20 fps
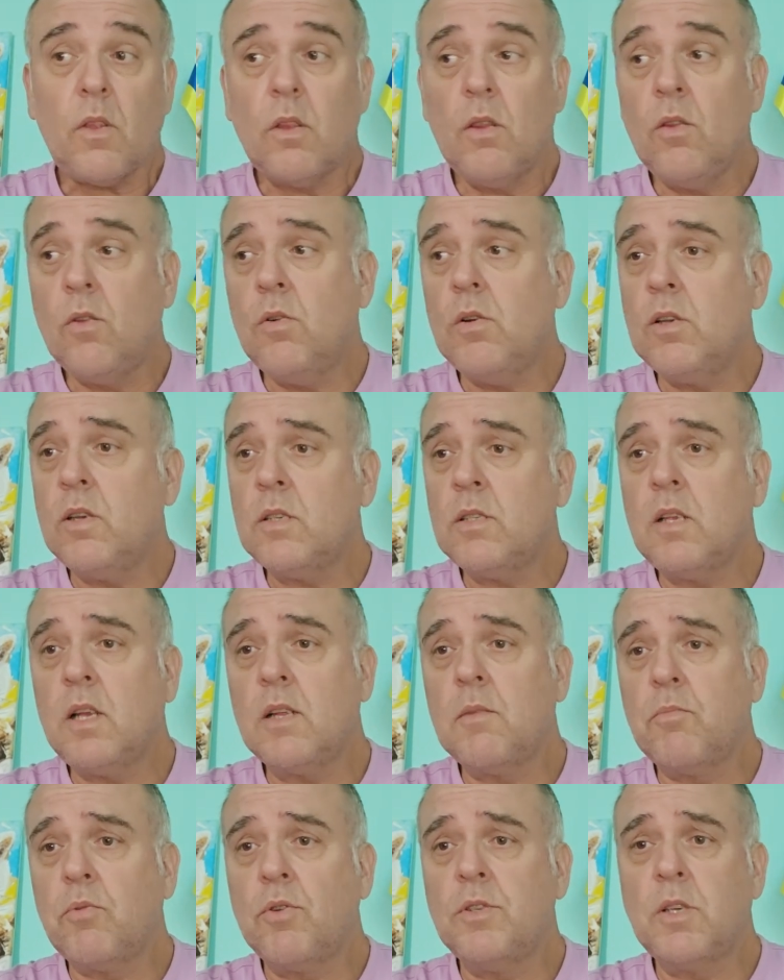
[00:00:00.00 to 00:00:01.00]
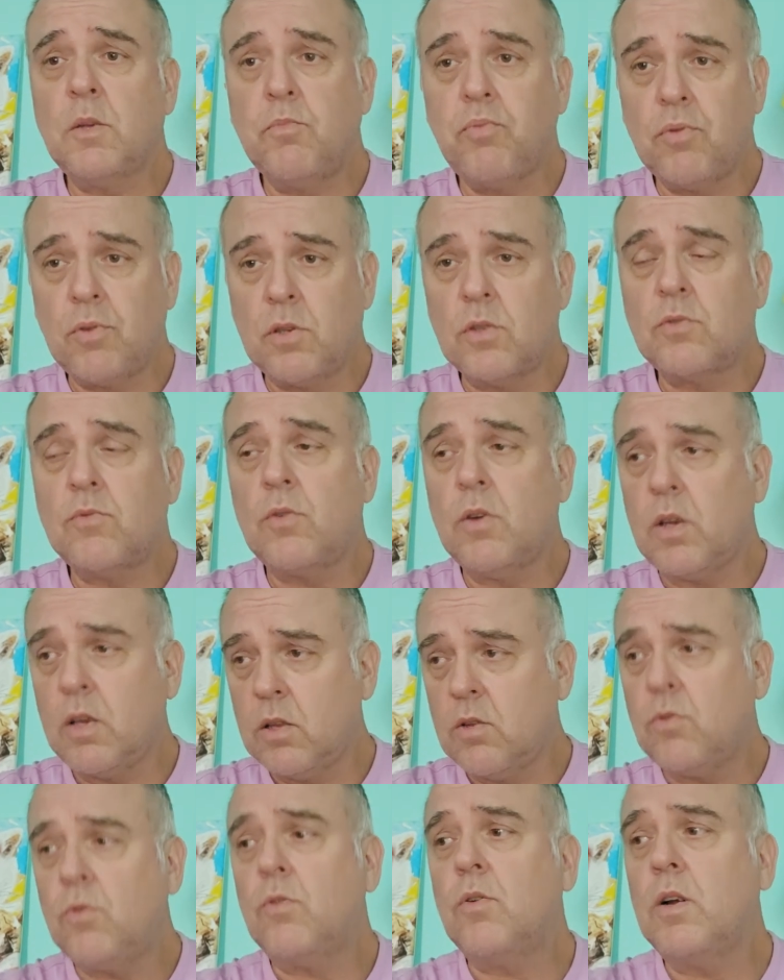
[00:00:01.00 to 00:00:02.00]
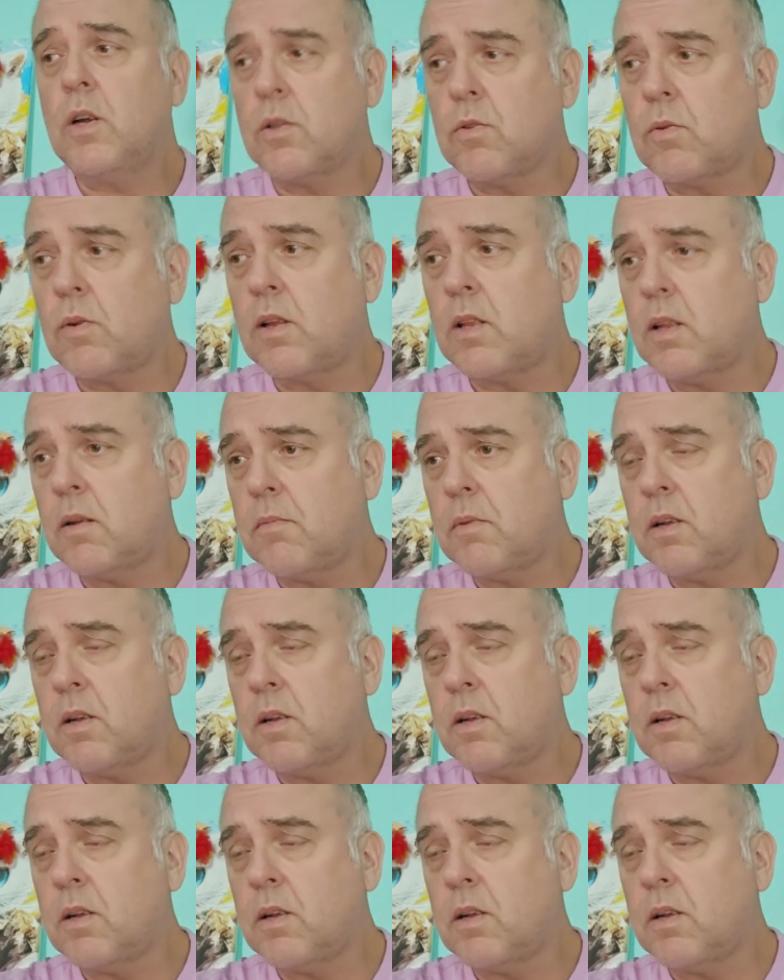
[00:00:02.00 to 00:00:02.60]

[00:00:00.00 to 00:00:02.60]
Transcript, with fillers: Но если отбросить путинскую агентуру, которая там,